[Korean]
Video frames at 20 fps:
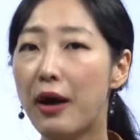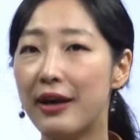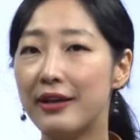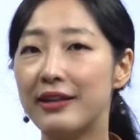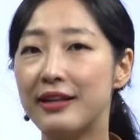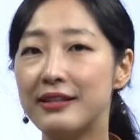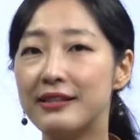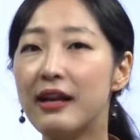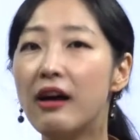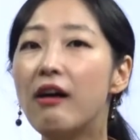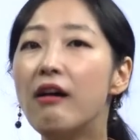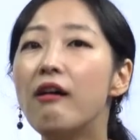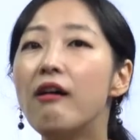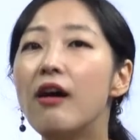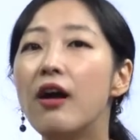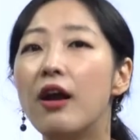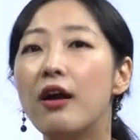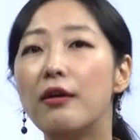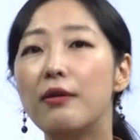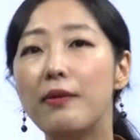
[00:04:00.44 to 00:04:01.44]
안에서
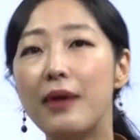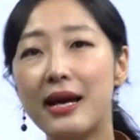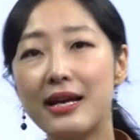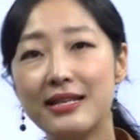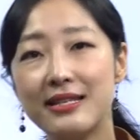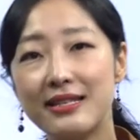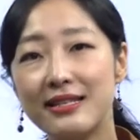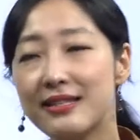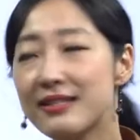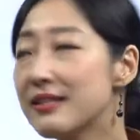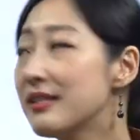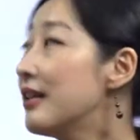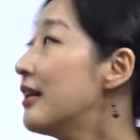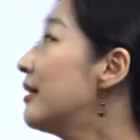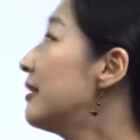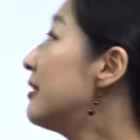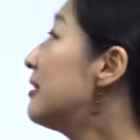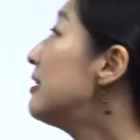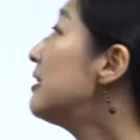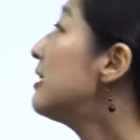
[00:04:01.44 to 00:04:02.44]

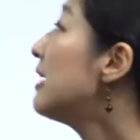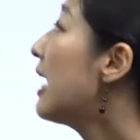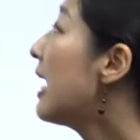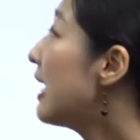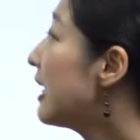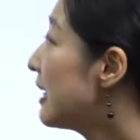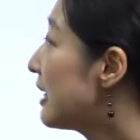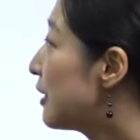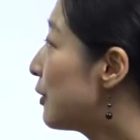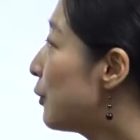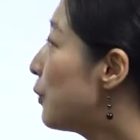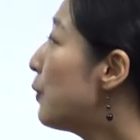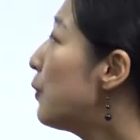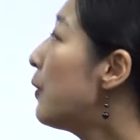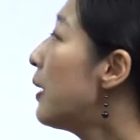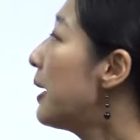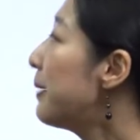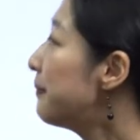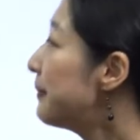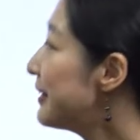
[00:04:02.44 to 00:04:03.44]
rest를
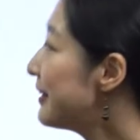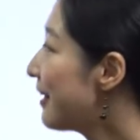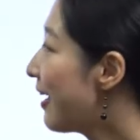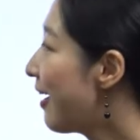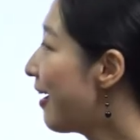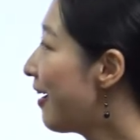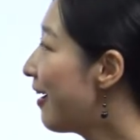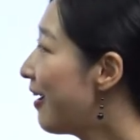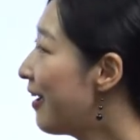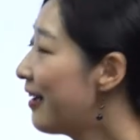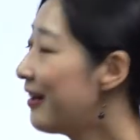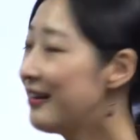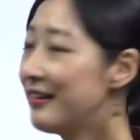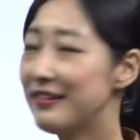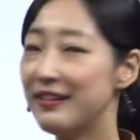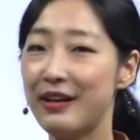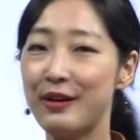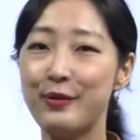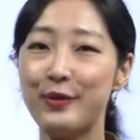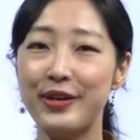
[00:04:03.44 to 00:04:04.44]
하기도 합니다.
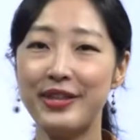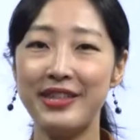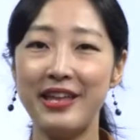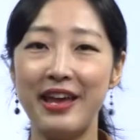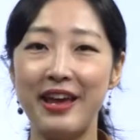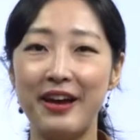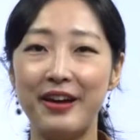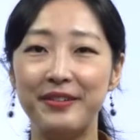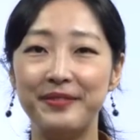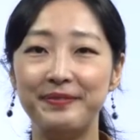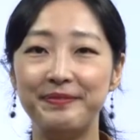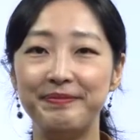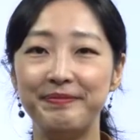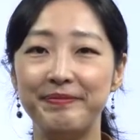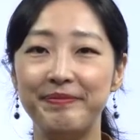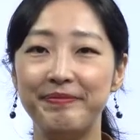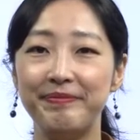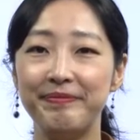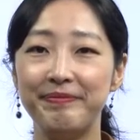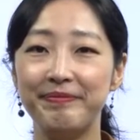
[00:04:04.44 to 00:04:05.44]
라고 했네요.
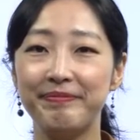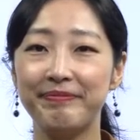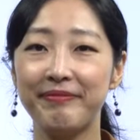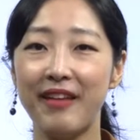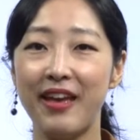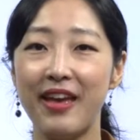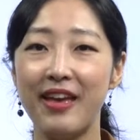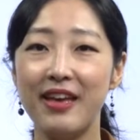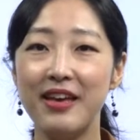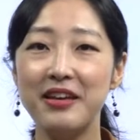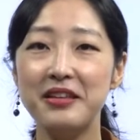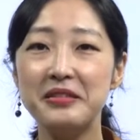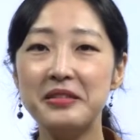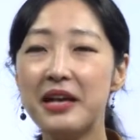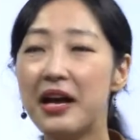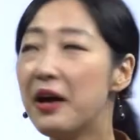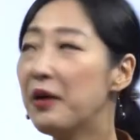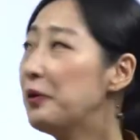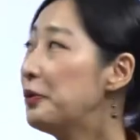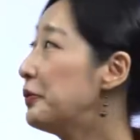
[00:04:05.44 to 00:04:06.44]

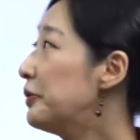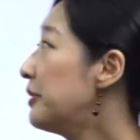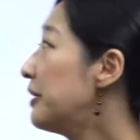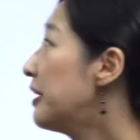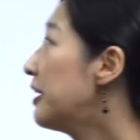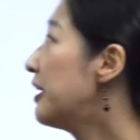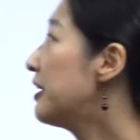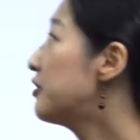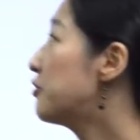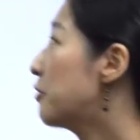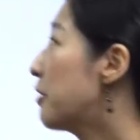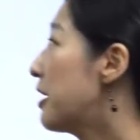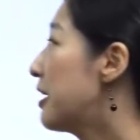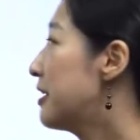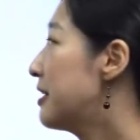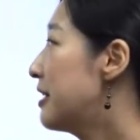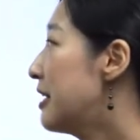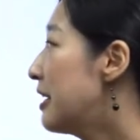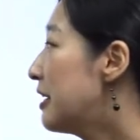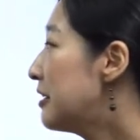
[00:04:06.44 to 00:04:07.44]
자, 오늘의
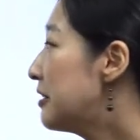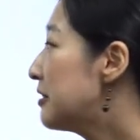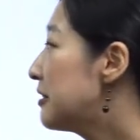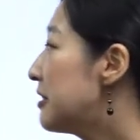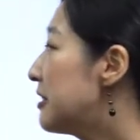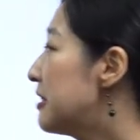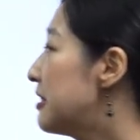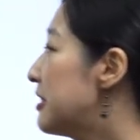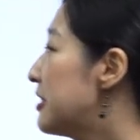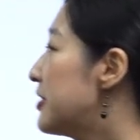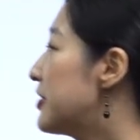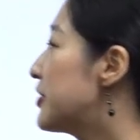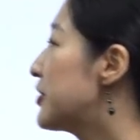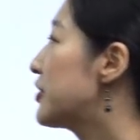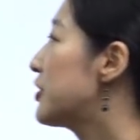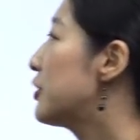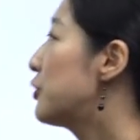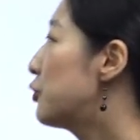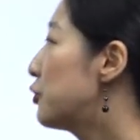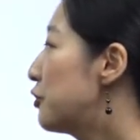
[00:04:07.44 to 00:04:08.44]
Tried in
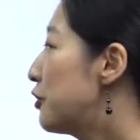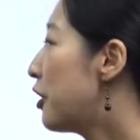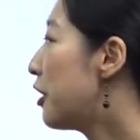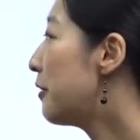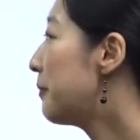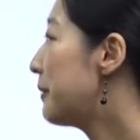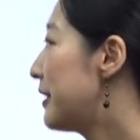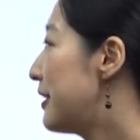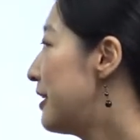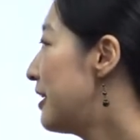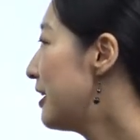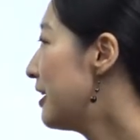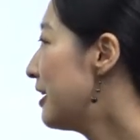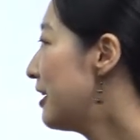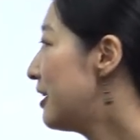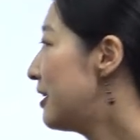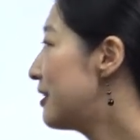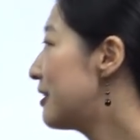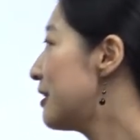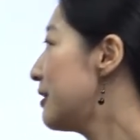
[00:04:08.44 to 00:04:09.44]
English
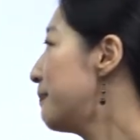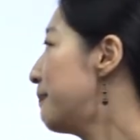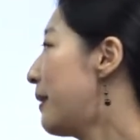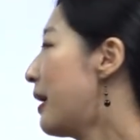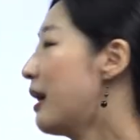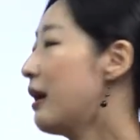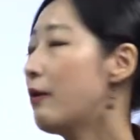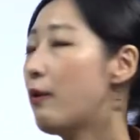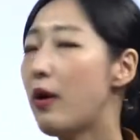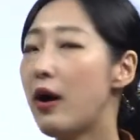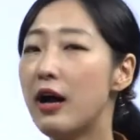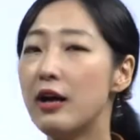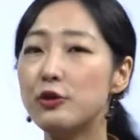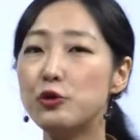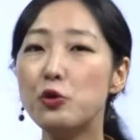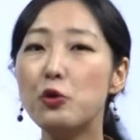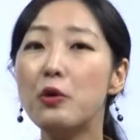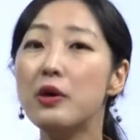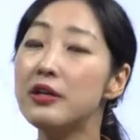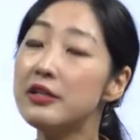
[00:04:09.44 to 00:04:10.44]
두꺼비는 들판과
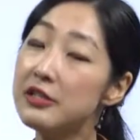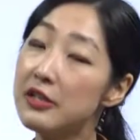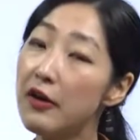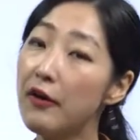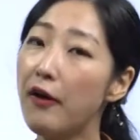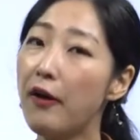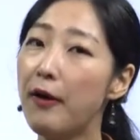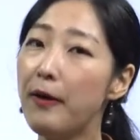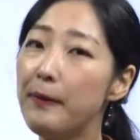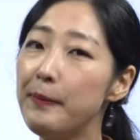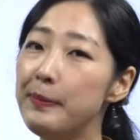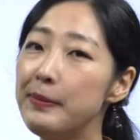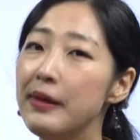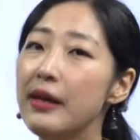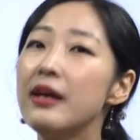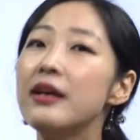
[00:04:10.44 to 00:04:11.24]
초원처럼